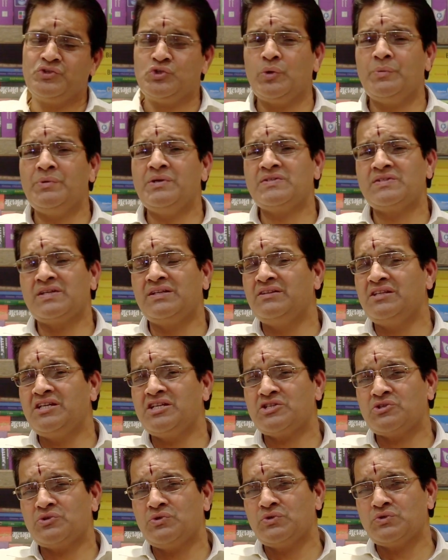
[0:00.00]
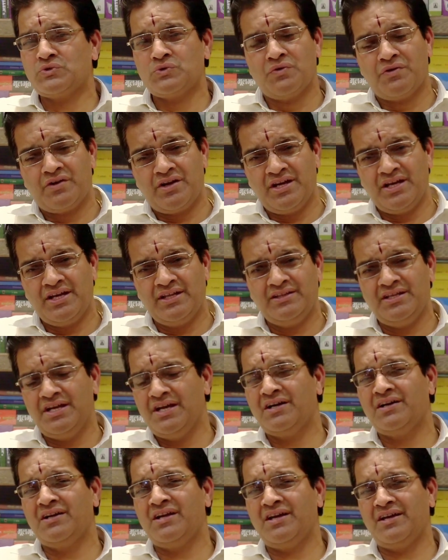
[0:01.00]
जो भी संदेश को सुन रहे हैं
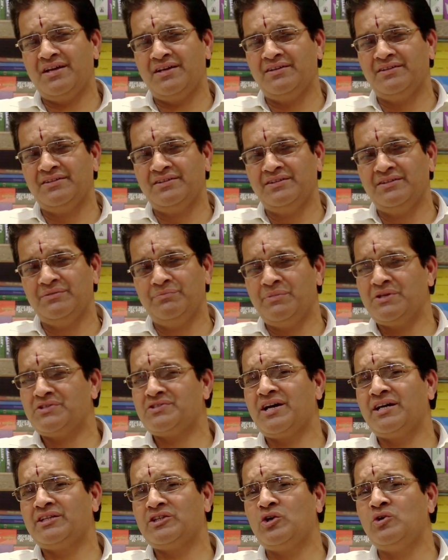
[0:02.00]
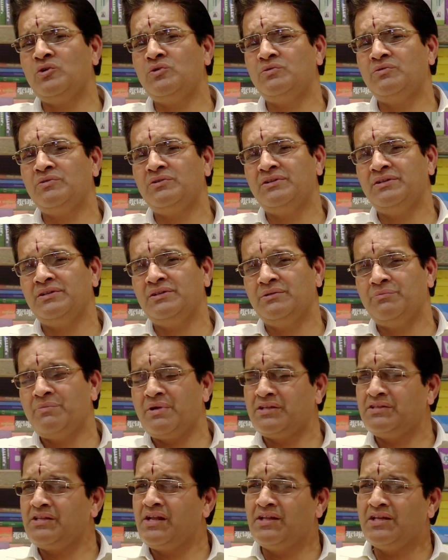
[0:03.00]
देख रहे हैं मैं चाहता हूँ
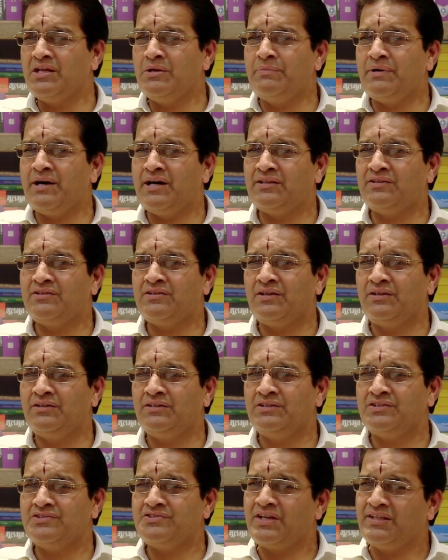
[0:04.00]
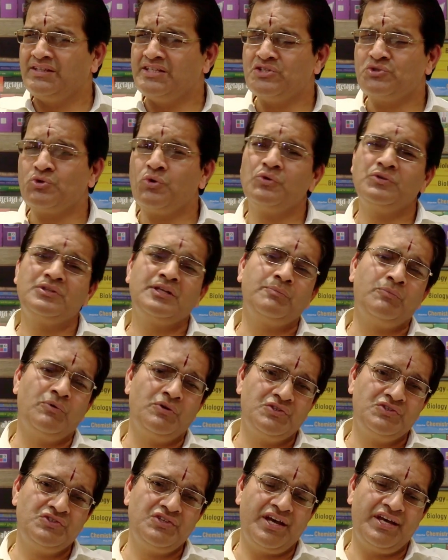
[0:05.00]
मेरे दिल की बात जल्दी सोनू तक
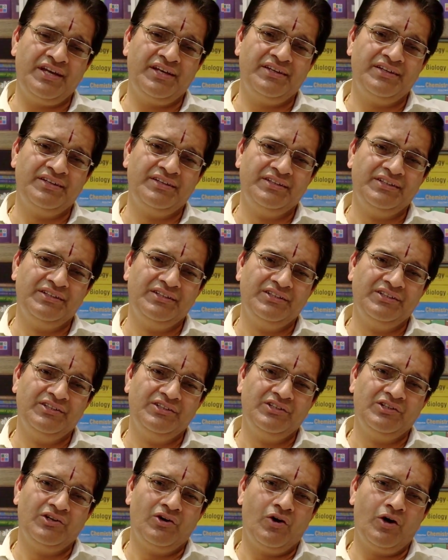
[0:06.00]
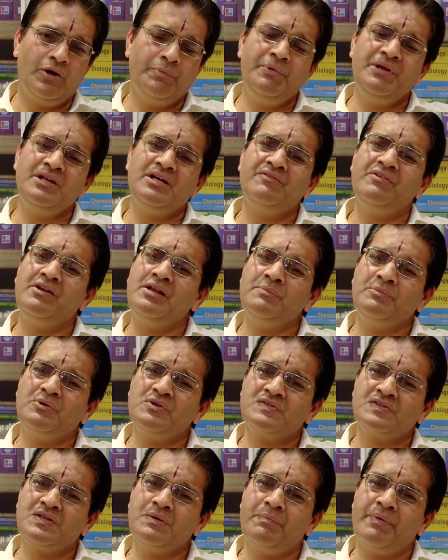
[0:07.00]
पहुँच जाए और बिना विलंब
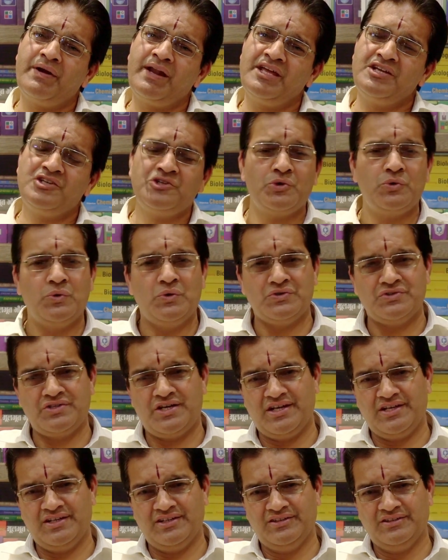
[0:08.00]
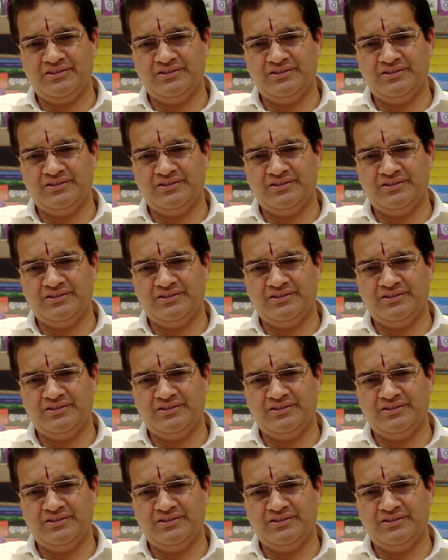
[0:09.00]
के उसकी पढ़ाई शुरू हो जाए